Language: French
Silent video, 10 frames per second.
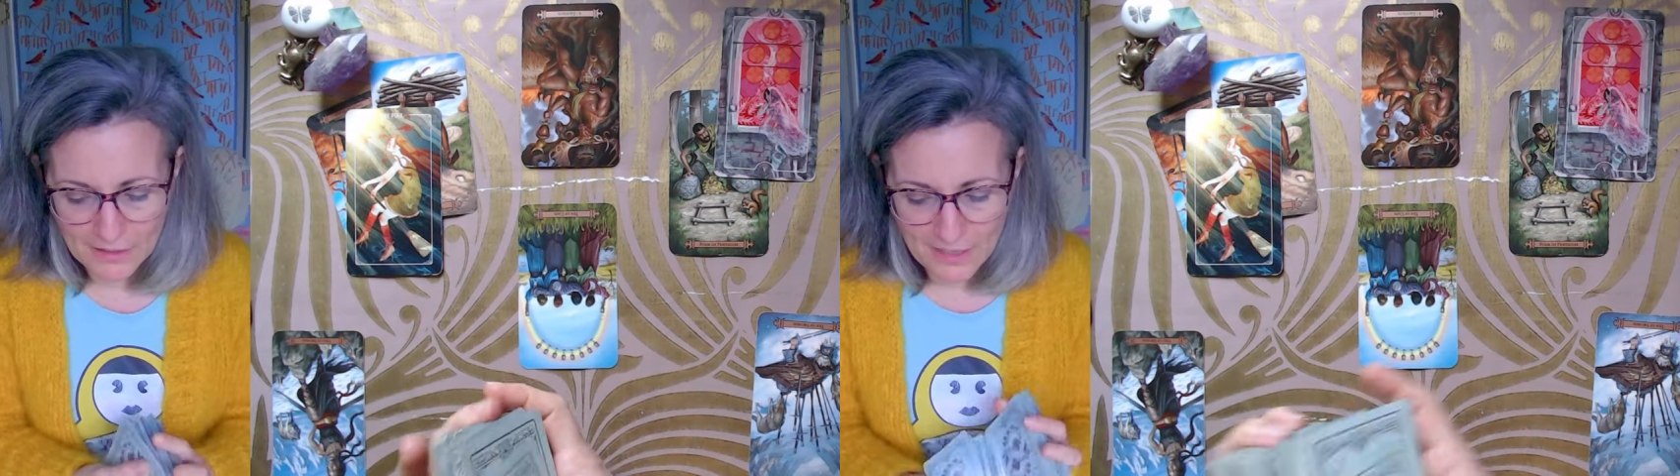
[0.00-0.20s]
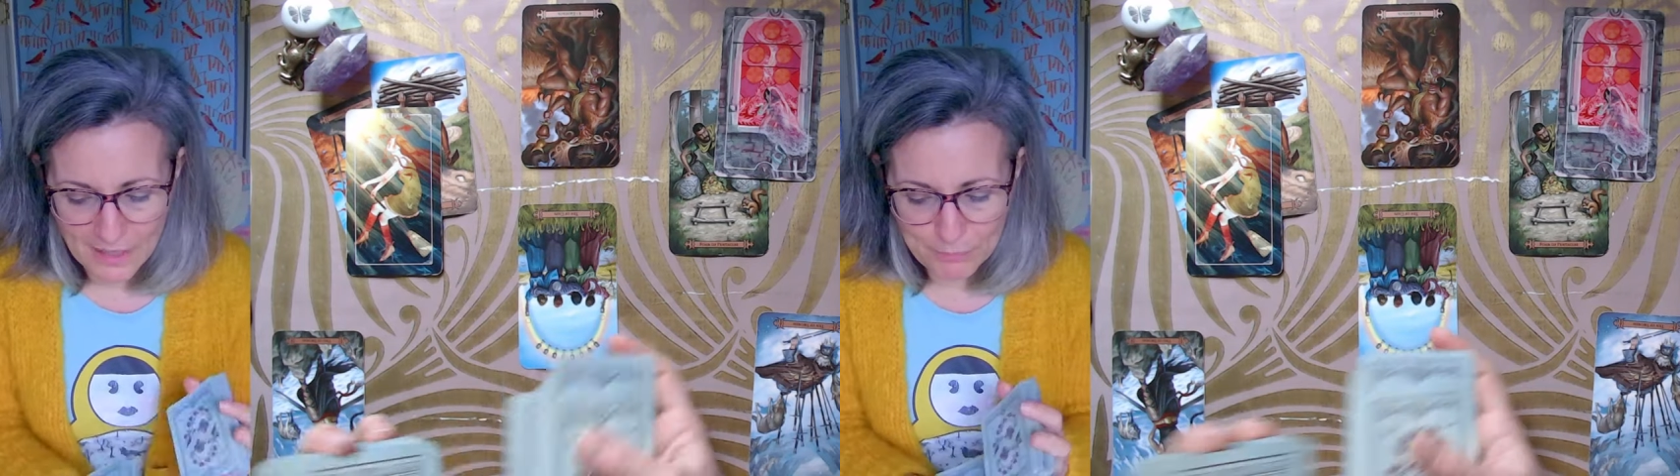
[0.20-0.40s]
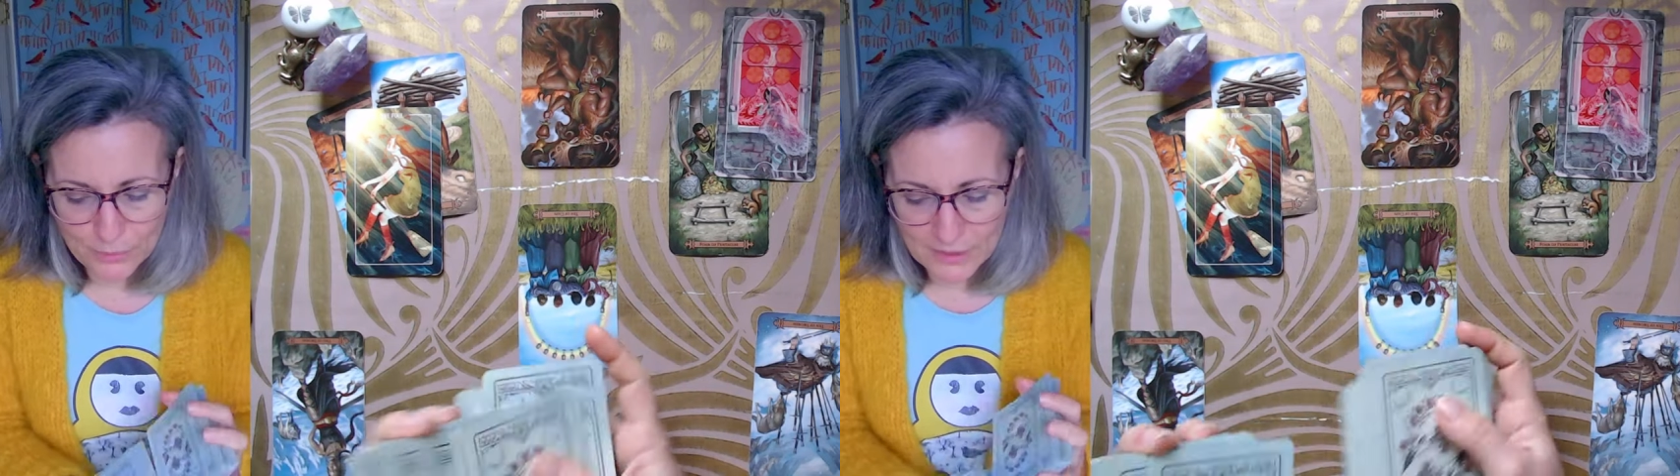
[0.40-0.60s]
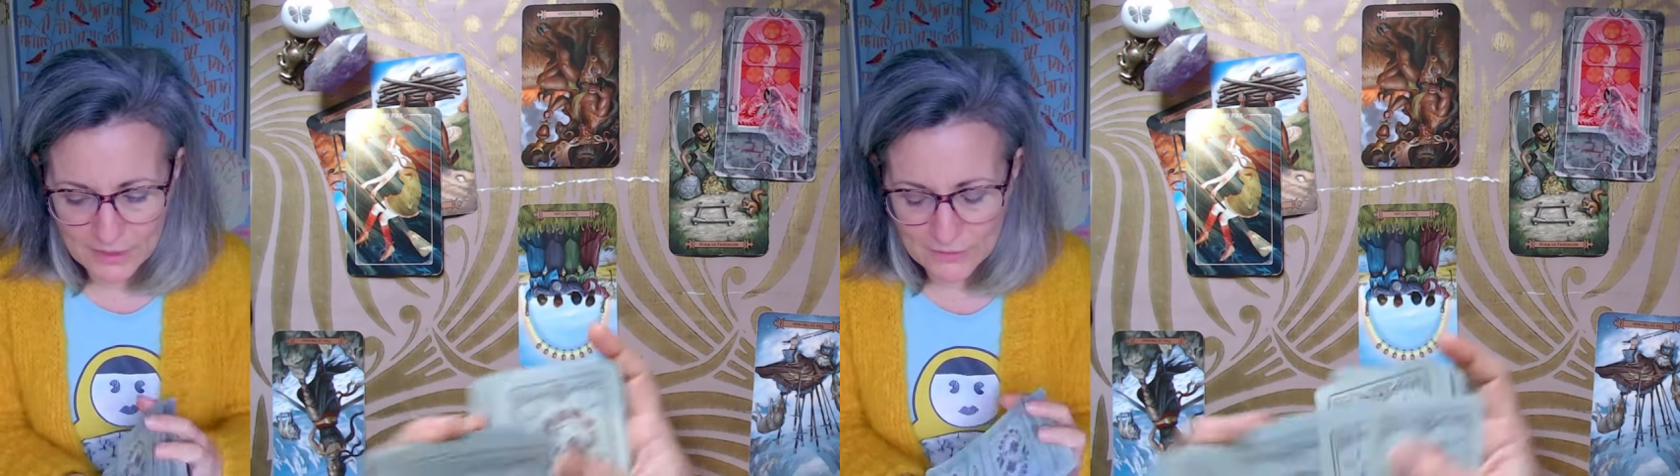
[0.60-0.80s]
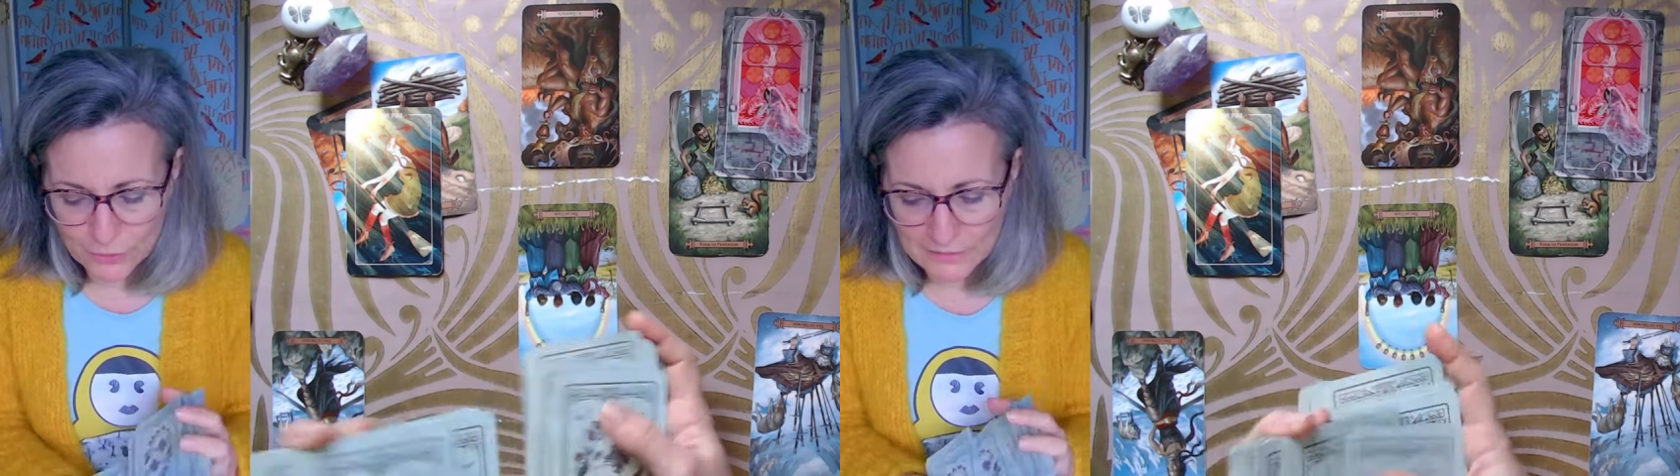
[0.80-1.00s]

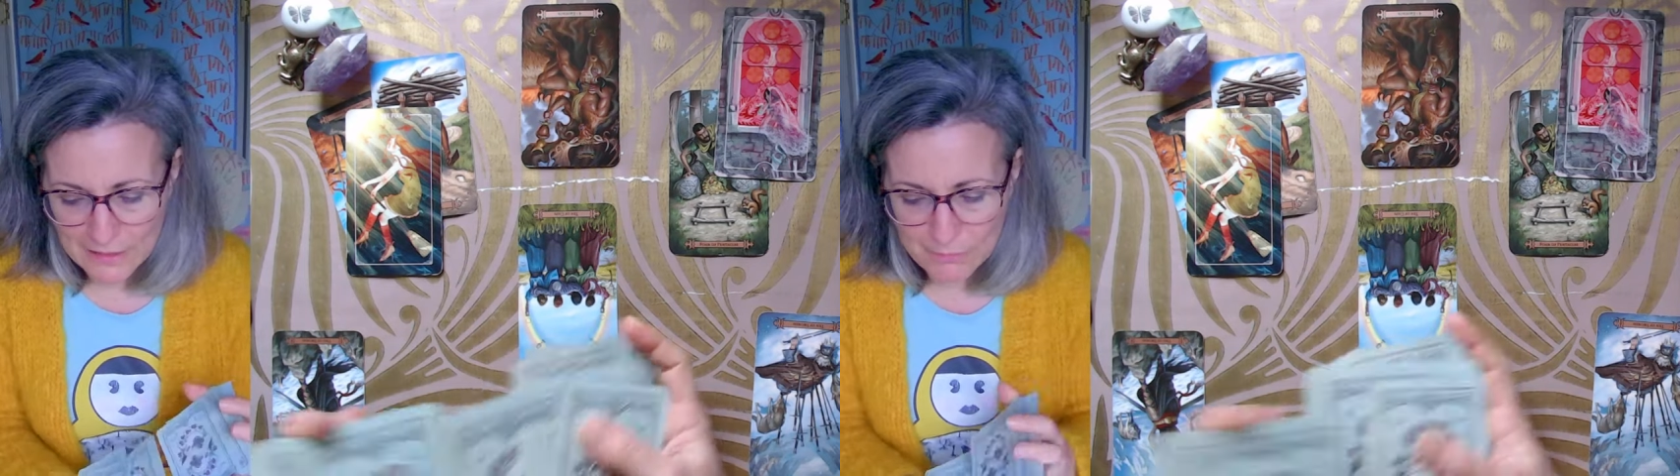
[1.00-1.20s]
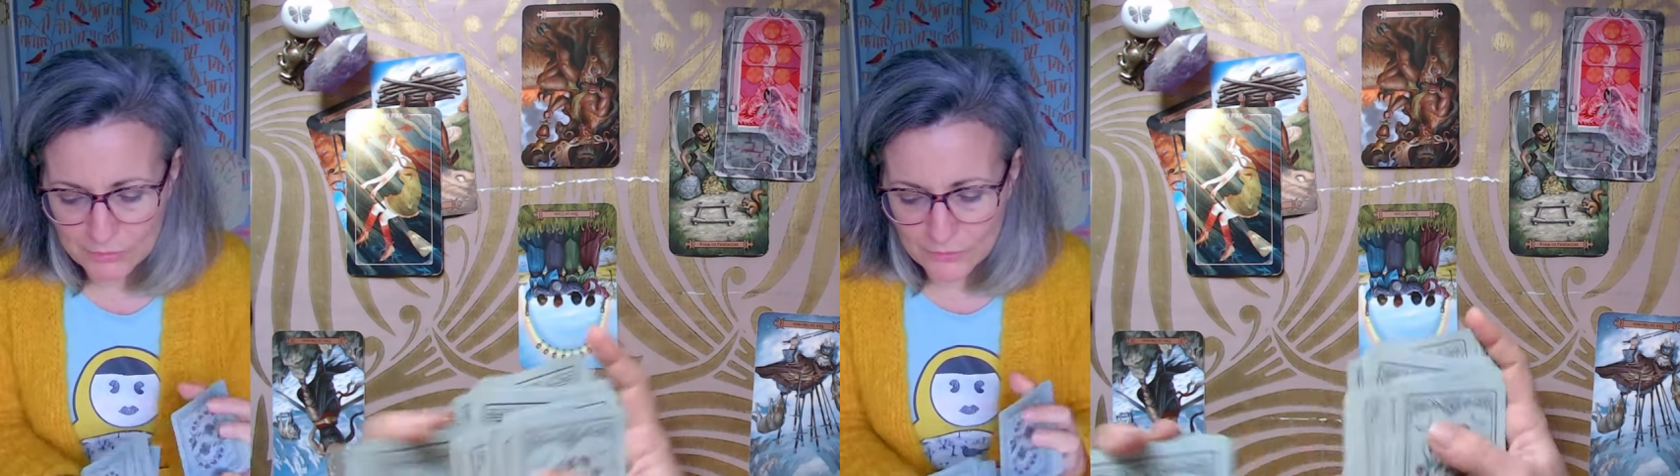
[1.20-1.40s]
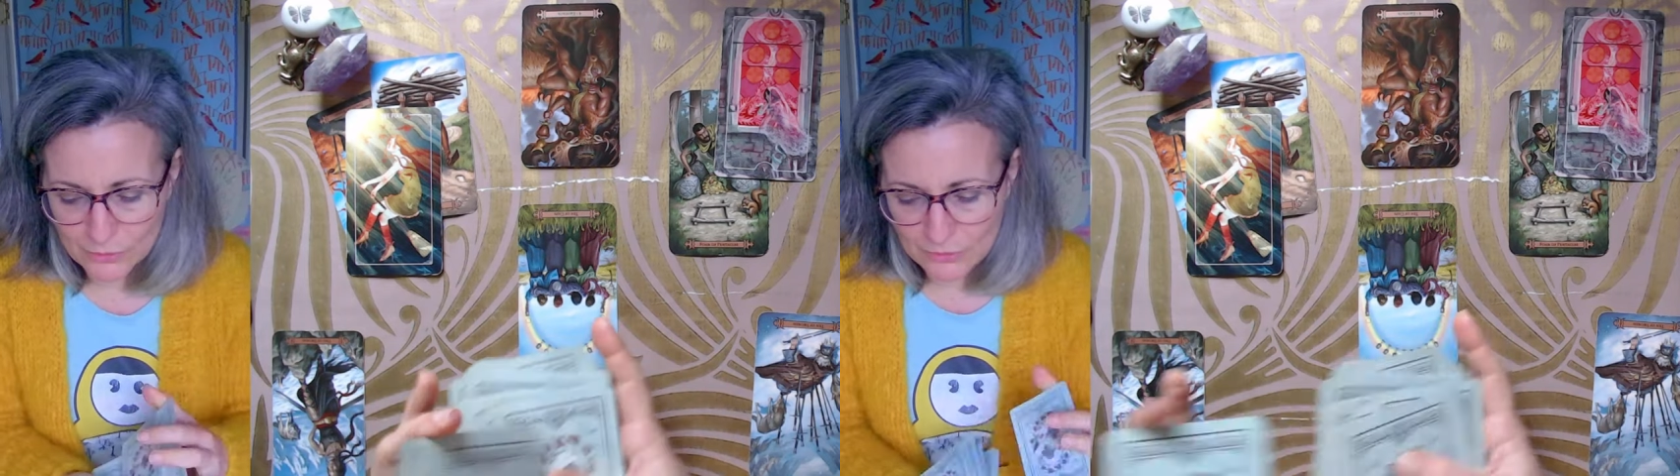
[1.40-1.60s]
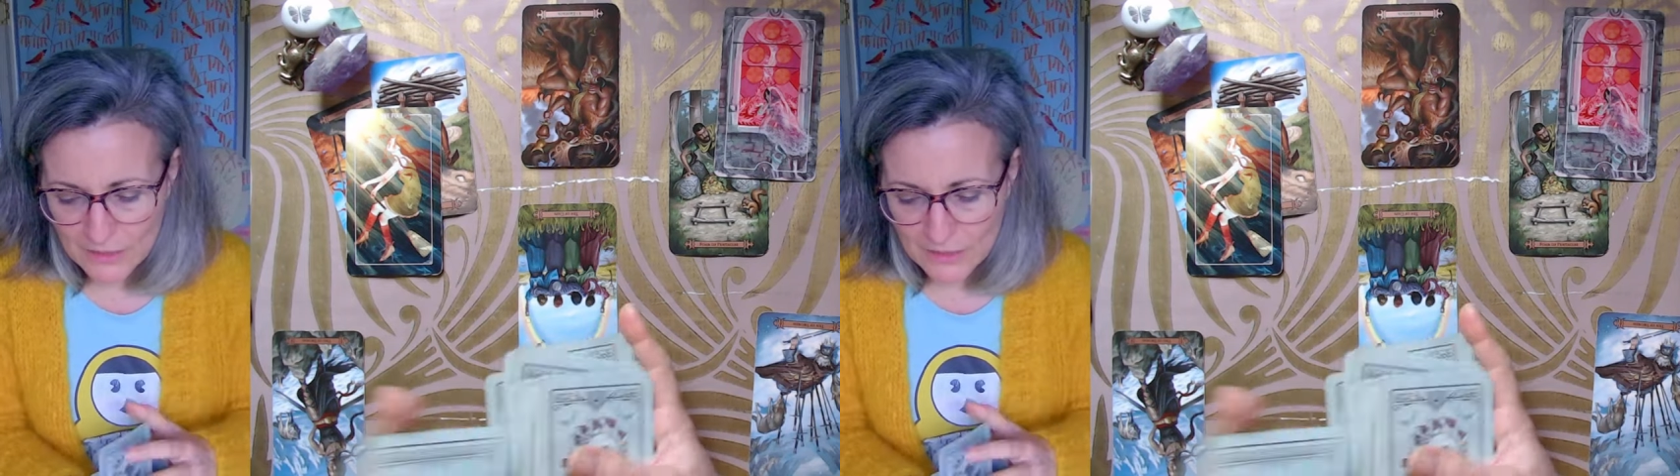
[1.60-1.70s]
appuyer sur tel bouton,